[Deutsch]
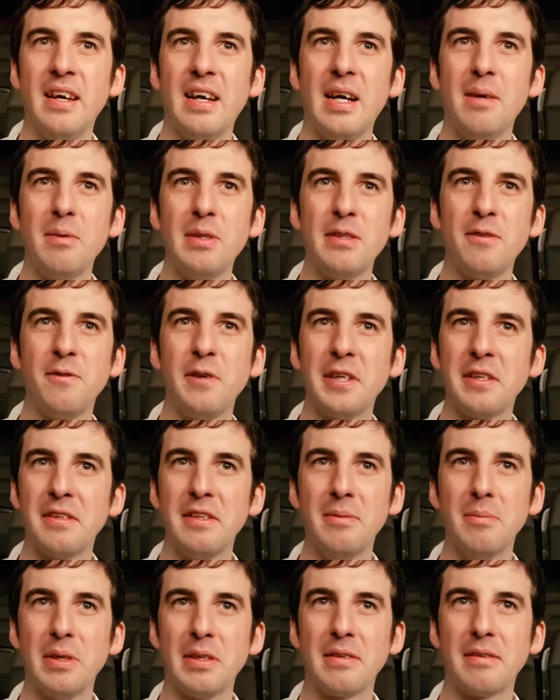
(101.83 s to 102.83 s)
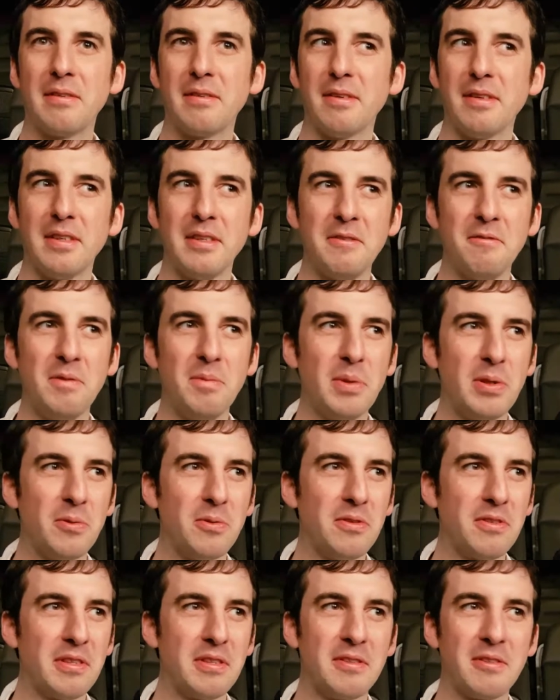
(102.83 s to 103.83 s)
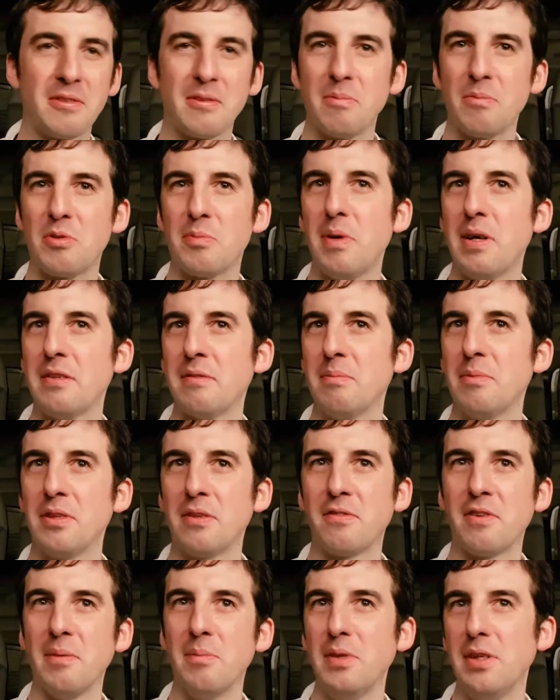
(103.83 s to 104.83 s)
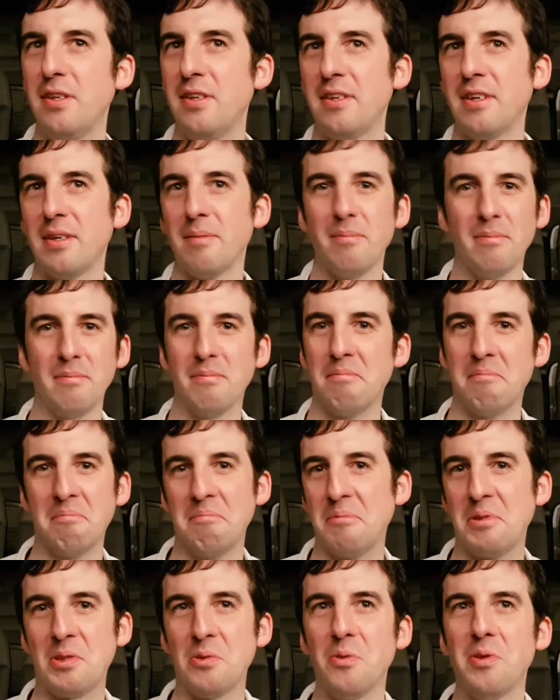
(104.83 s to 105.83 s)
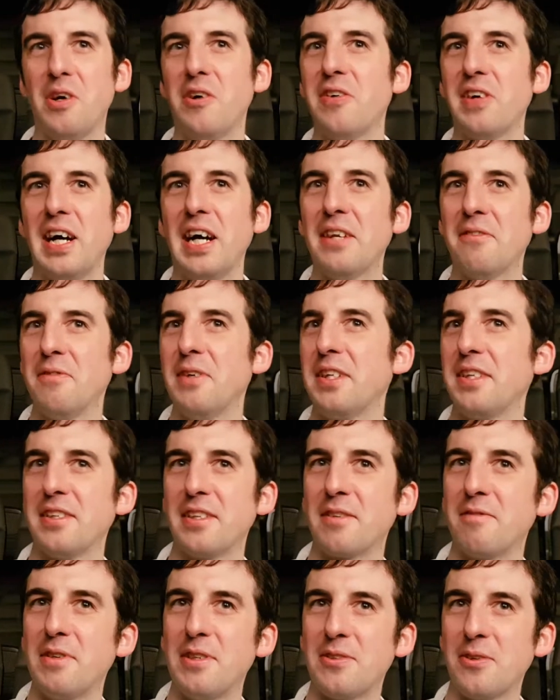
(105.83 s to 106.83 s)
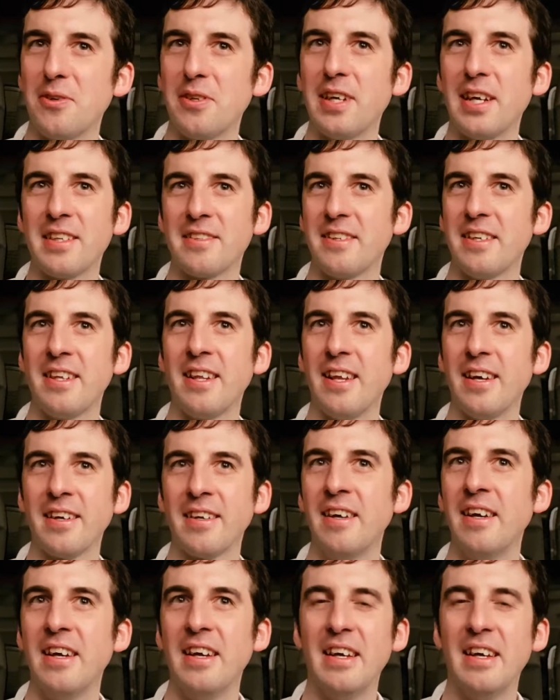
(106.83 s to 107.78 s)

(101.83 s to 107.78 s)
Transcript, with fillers: aber es fährt niemand äh, wie bei uns jetzt zum Spaß mit der Familie am Donauradweg irgendwie sonntags entlang.